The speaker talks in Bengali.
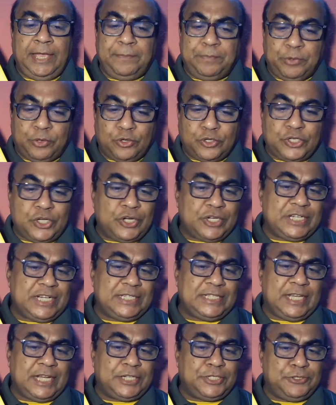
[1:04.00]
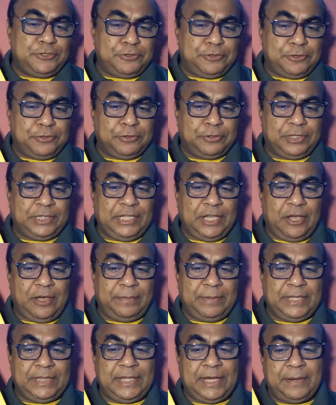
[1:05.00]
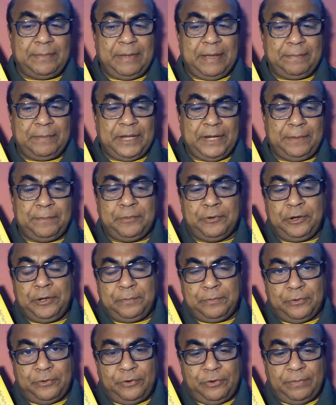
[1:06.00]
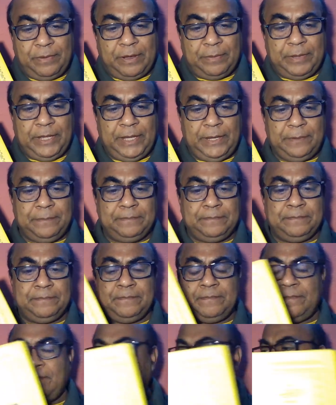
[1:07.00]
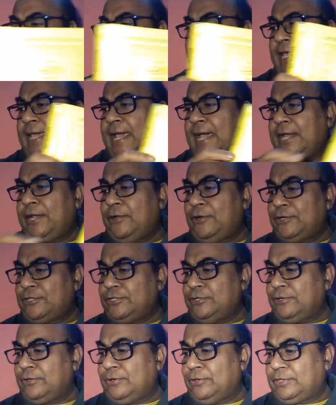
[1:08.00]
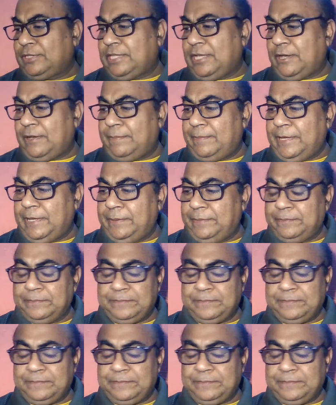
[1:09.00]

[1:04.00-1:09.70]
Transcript: এই প্রশংসা যার জন্য করতে হবে তার ব্যাপারে পরিপূর্ণভাবে জ্ঞান অর্জন করতে হবে